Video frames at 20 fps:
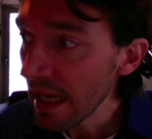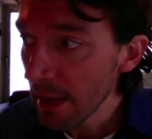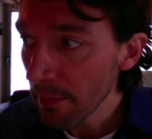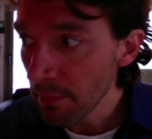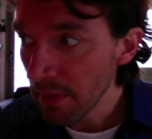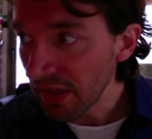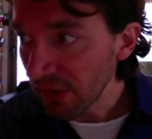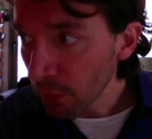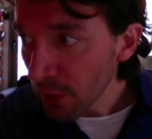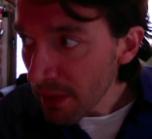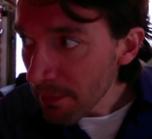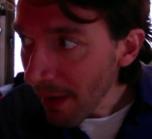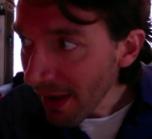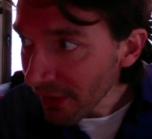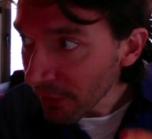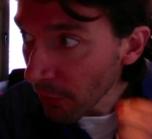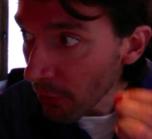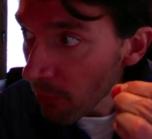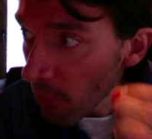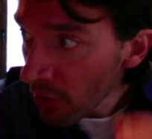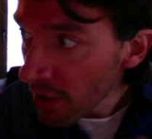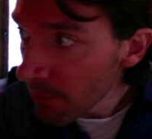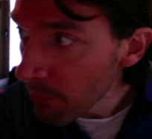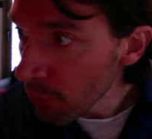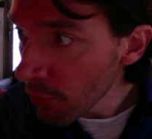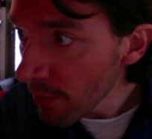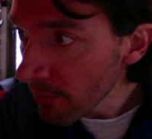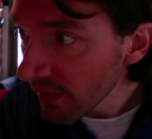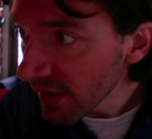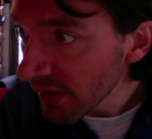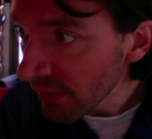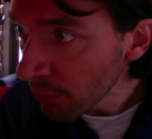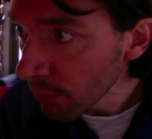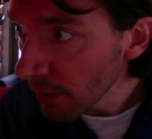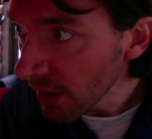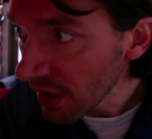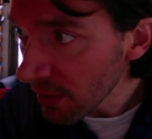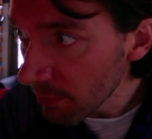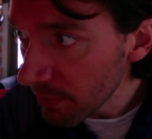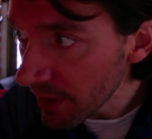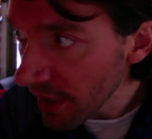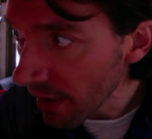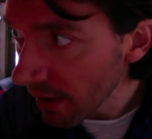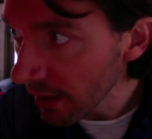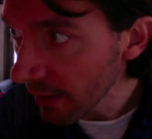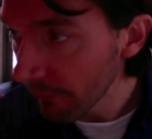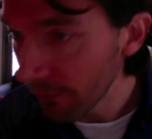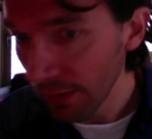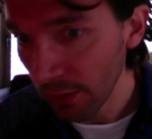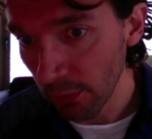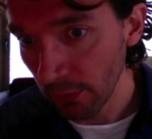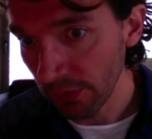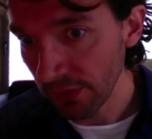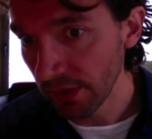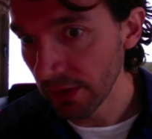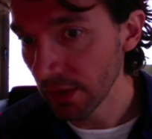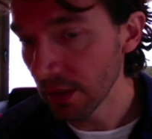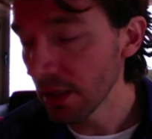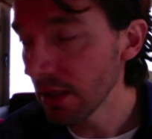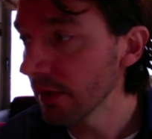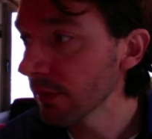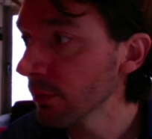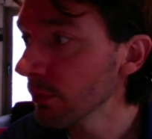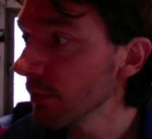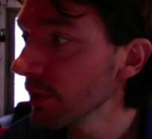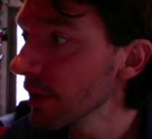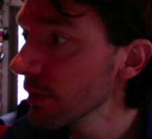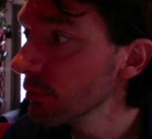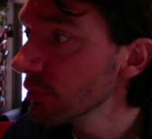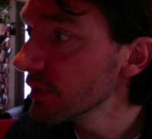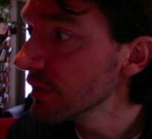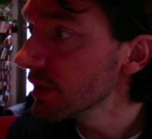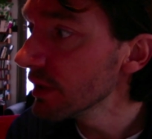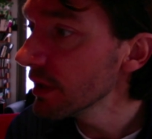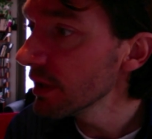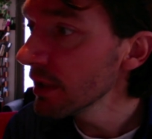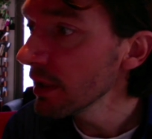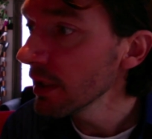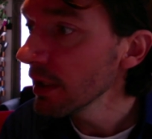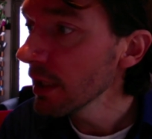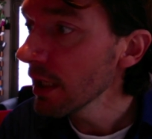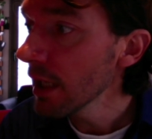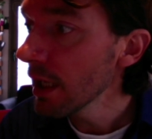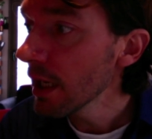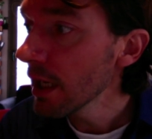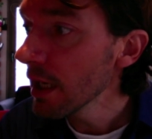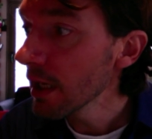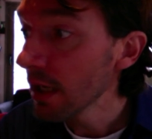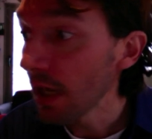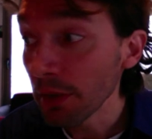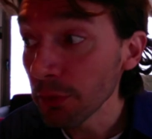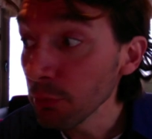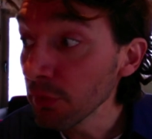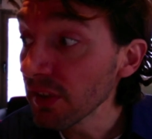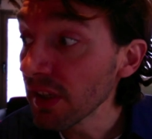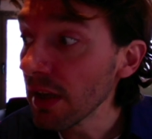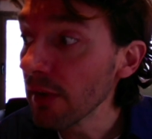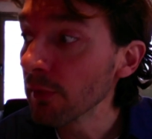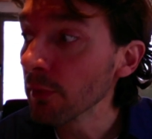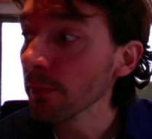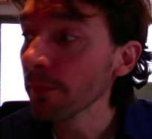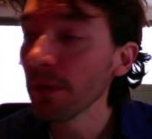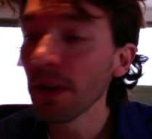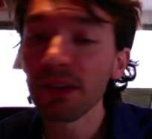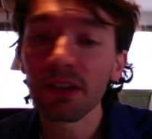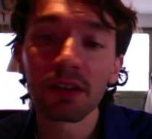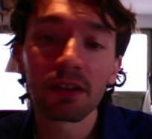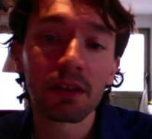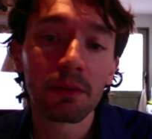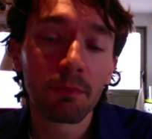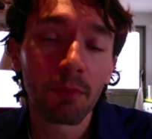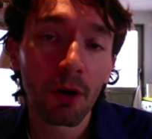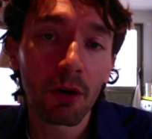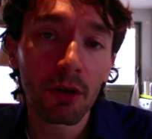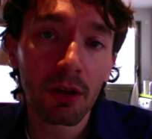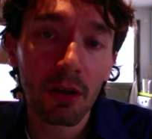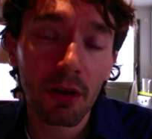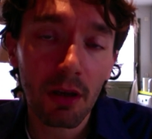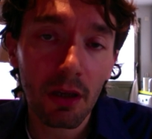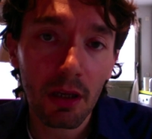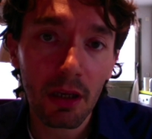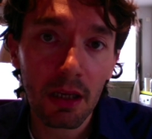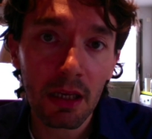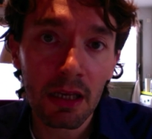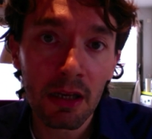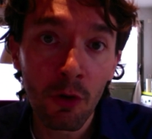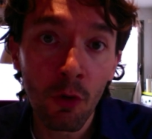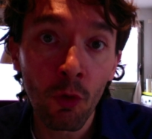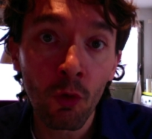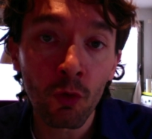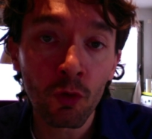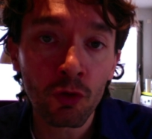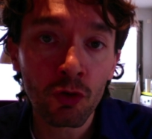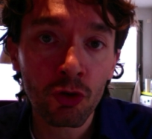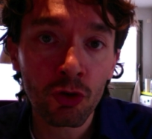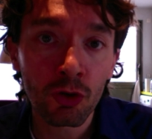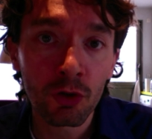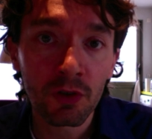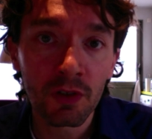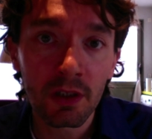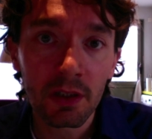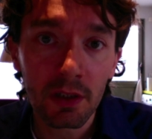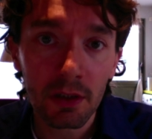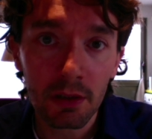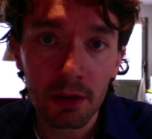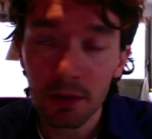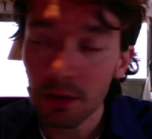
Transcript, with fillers: Mais ce n'est pas seulement les poèmes historiques bien référencés qui les ont dégoûtés, car tout ce qu'ils ont fait à cette époque, ils l'ont jeté.